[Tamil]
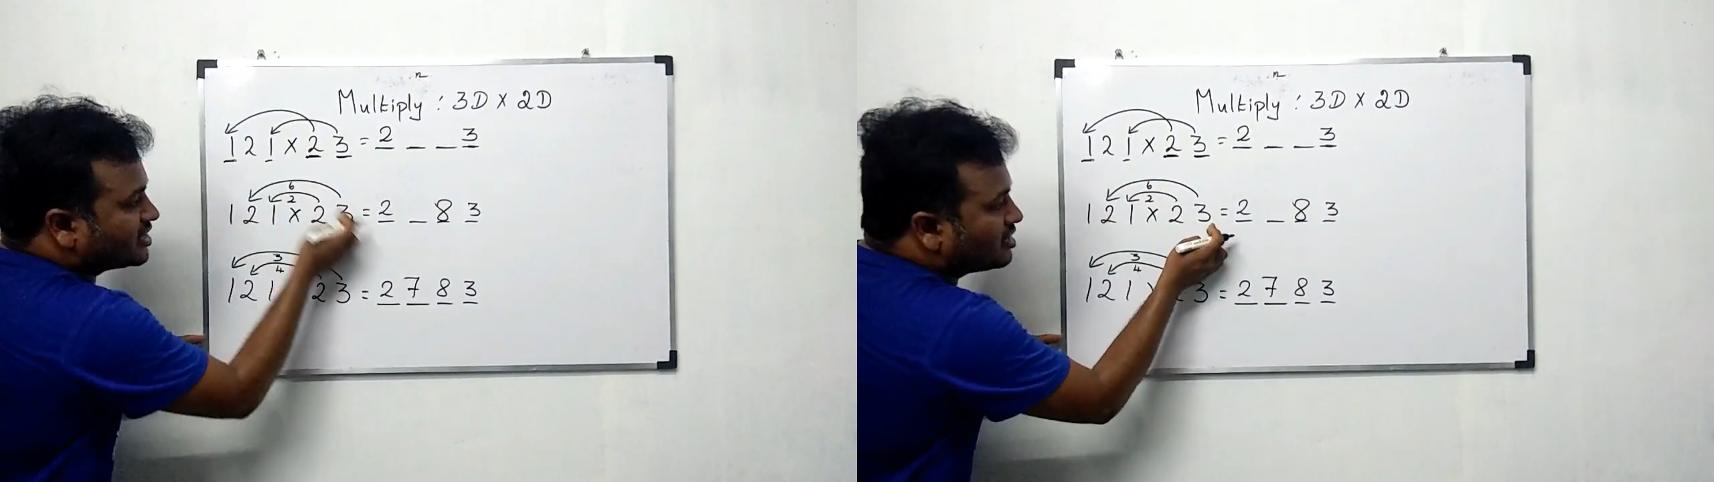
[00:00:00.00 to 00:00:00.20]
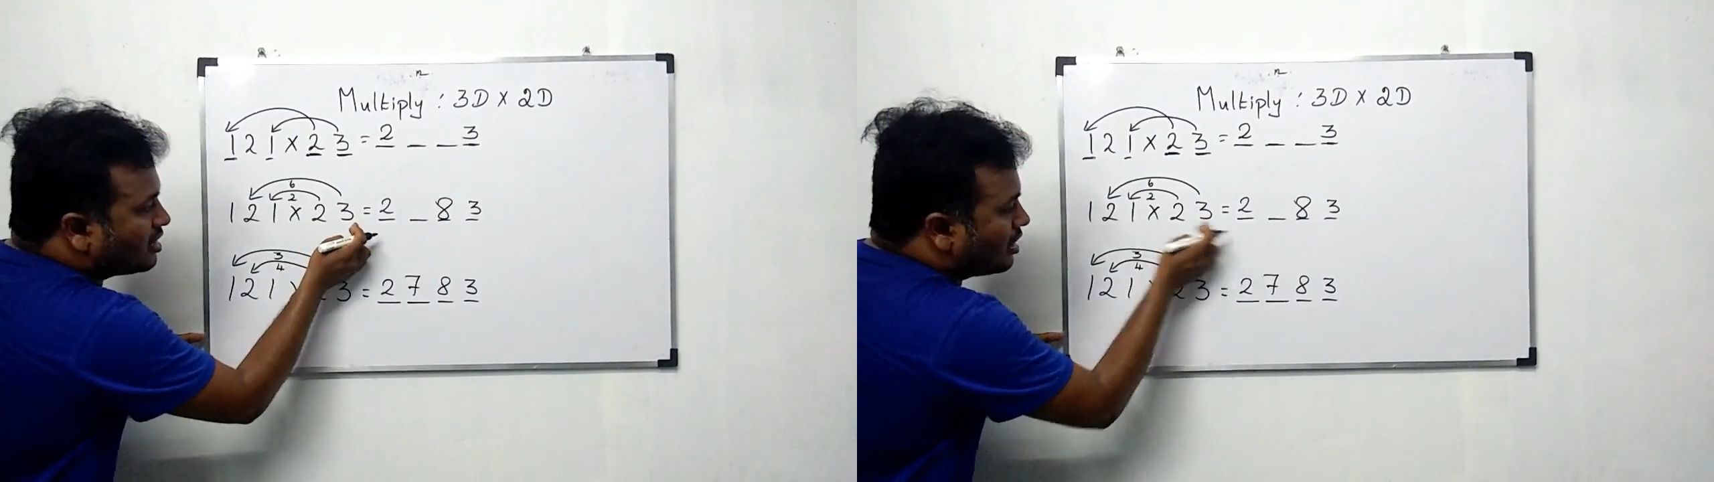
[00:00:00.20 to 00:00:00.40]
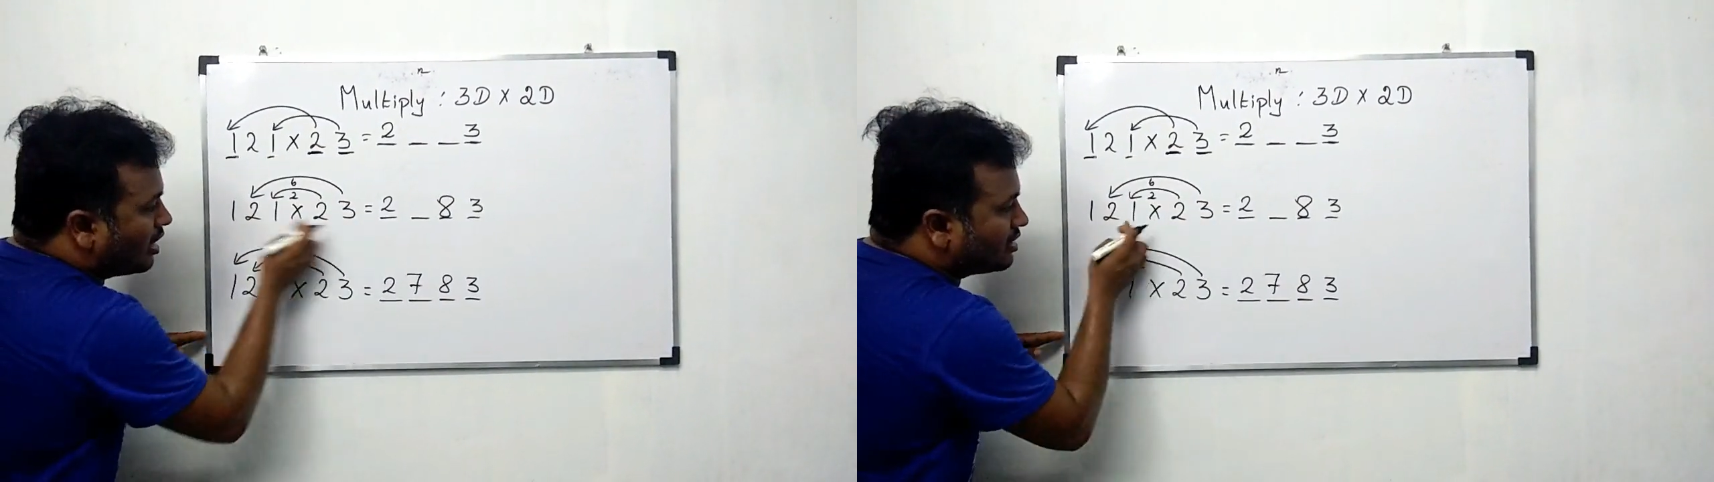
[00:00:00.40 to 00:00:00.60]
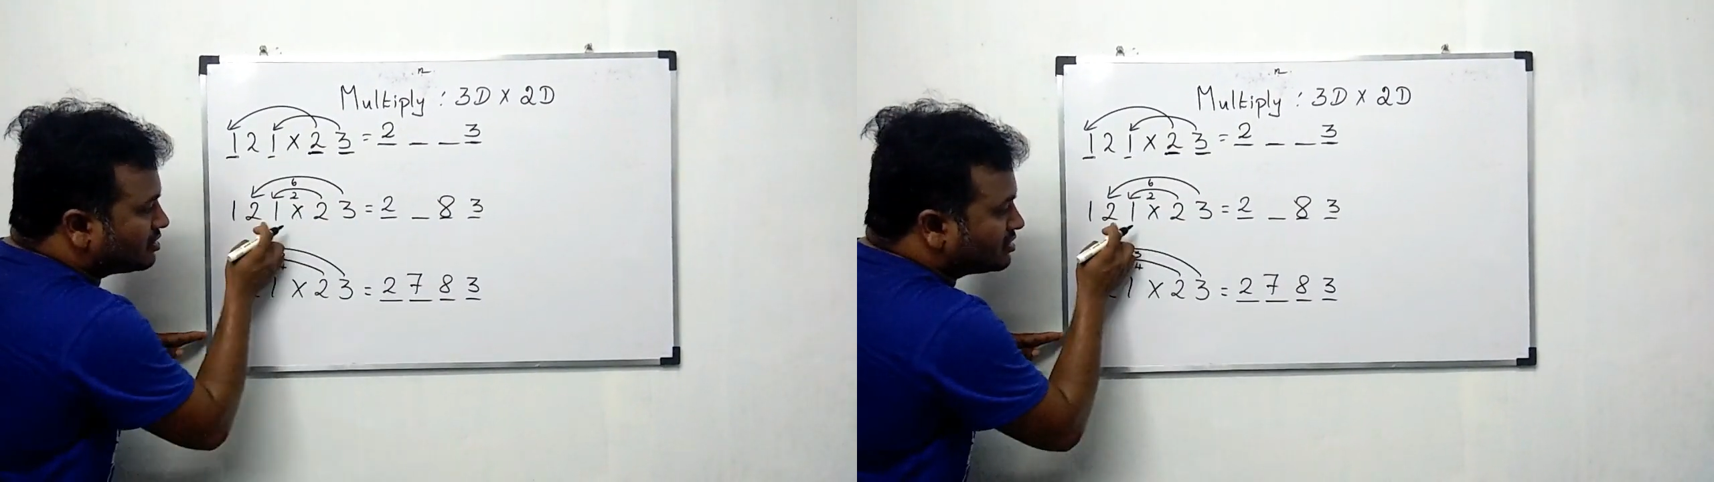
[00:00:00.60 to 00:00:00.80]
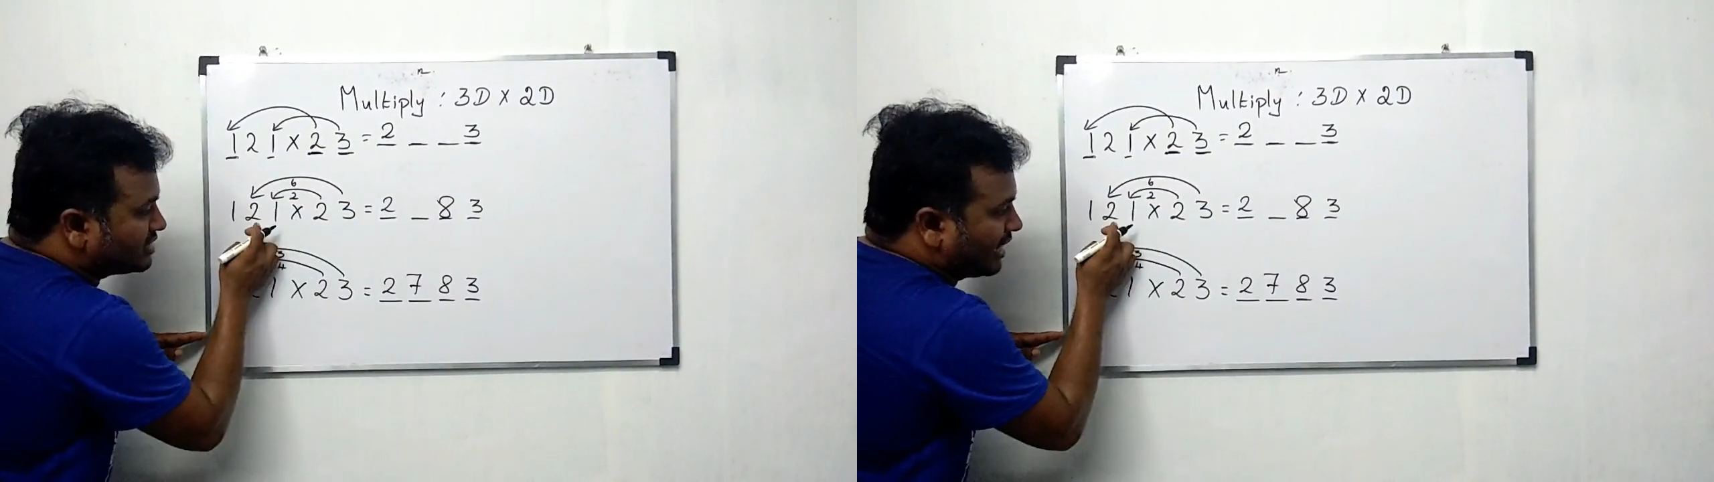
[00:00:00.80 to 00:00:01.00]
டிஜிட்
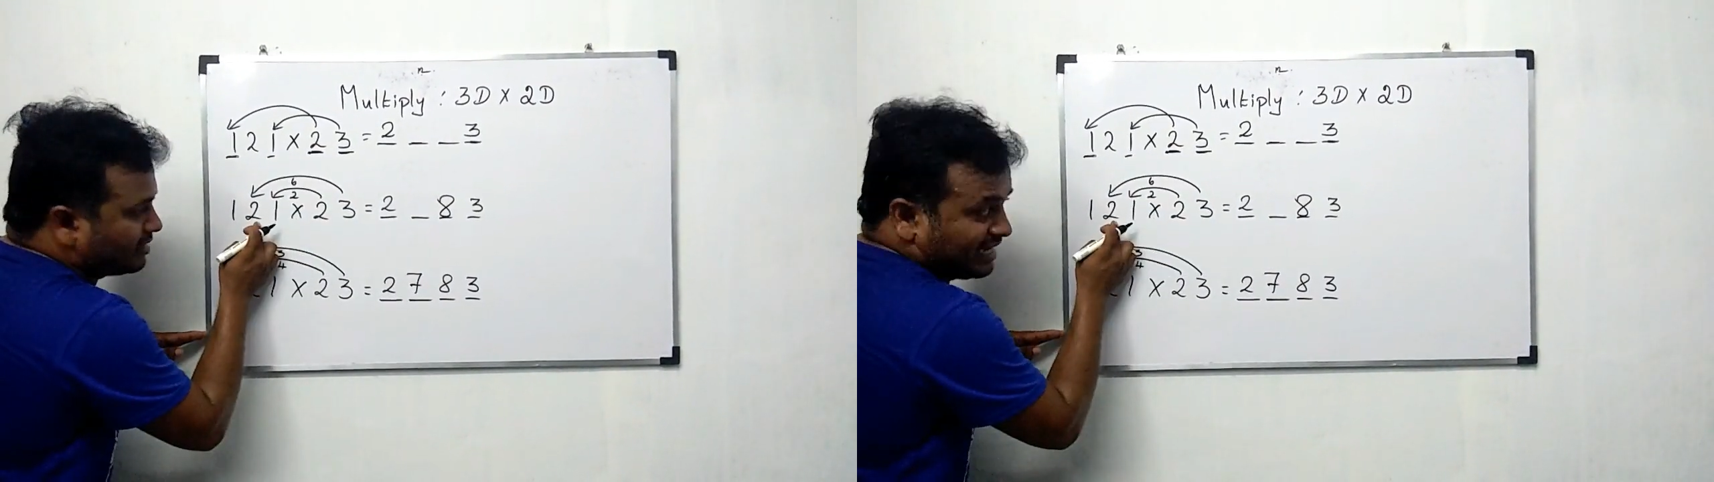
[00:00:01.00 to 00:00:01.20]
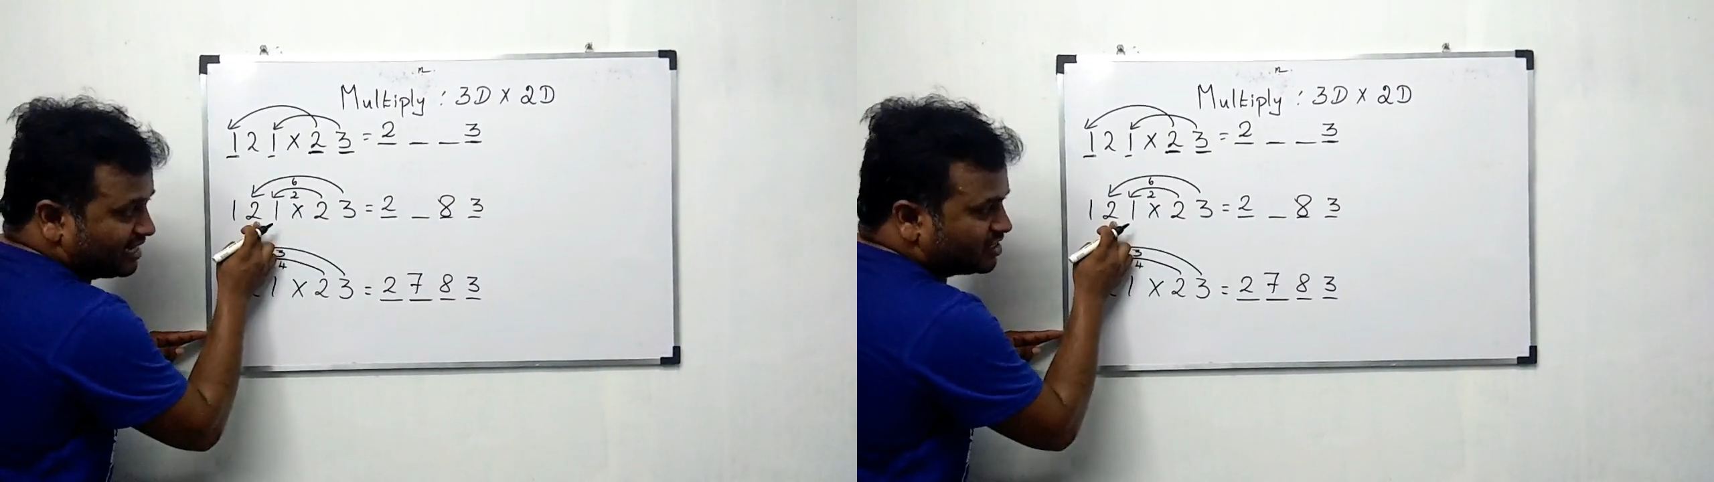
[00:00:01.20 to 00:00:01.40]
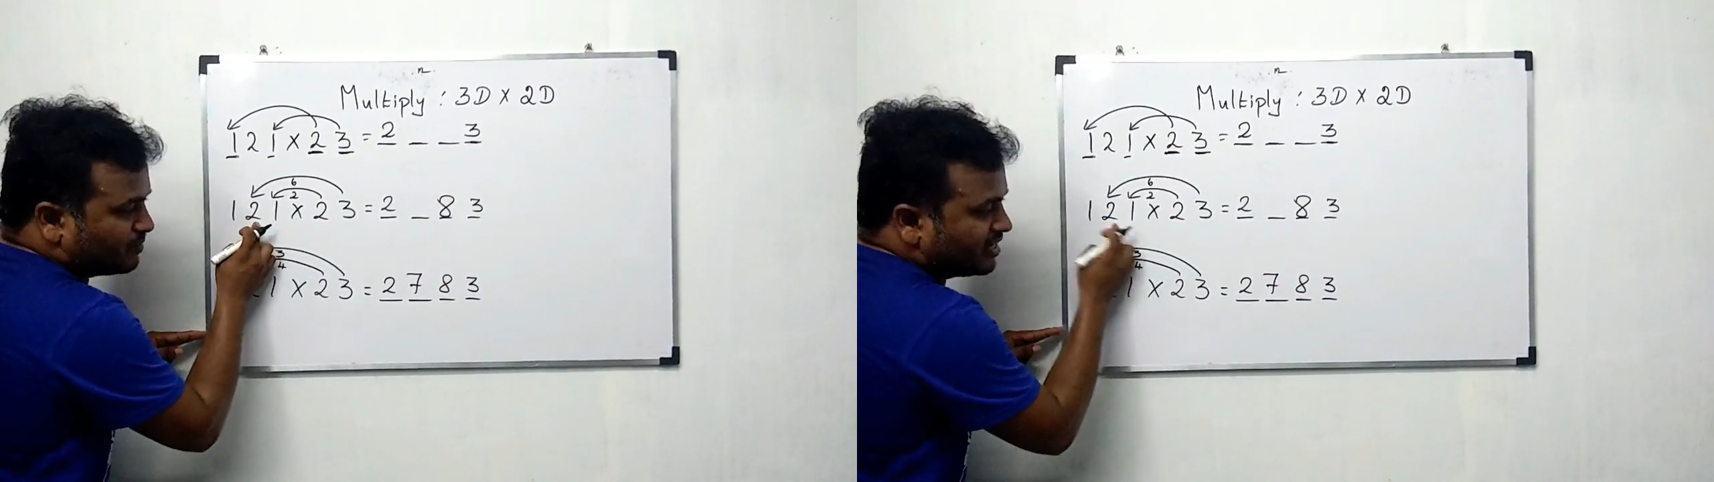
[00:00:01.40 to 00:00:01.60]
அடுத்தது செகண்ட் டென்ஸ்